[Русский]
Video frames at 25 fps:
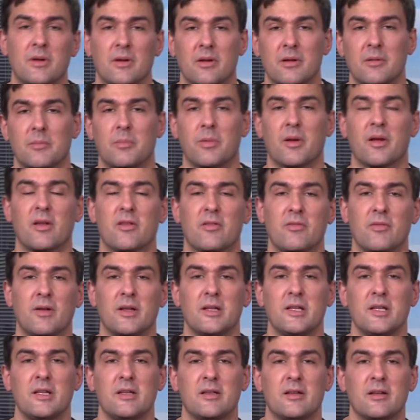э,
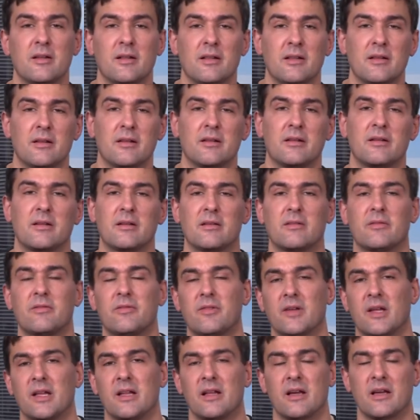производитель э, в
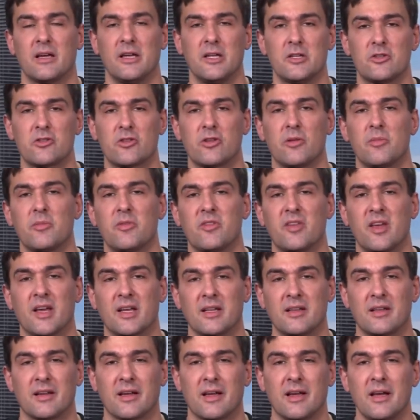энергетическом
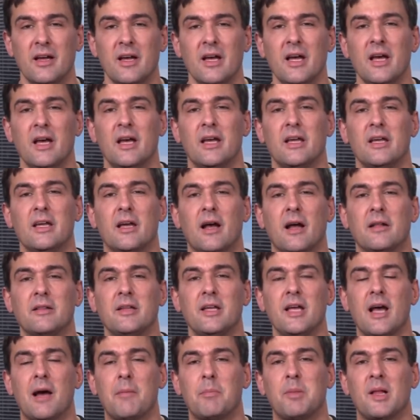секторе, и
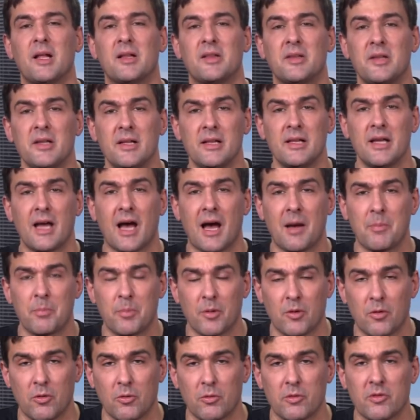они оплатили
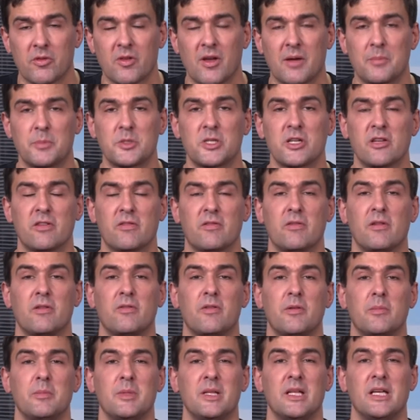опрос
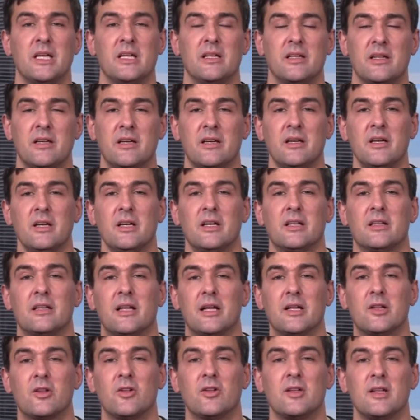общественного мнения. На
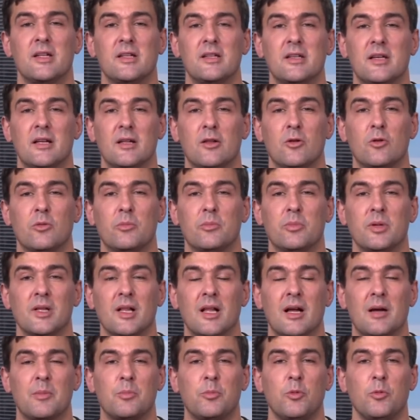этой неделе он был
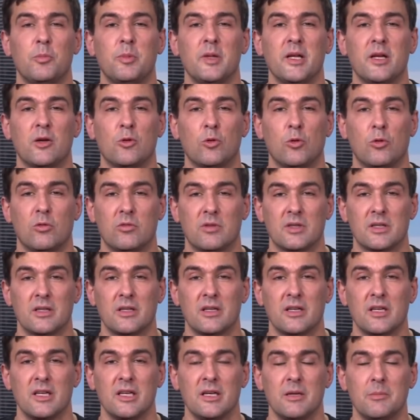опубликован,
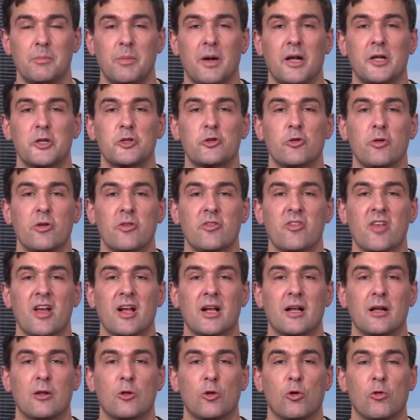и большой
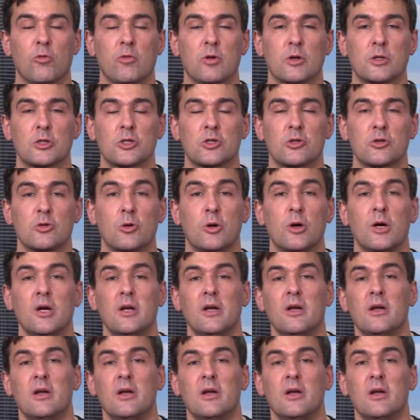заголовок, что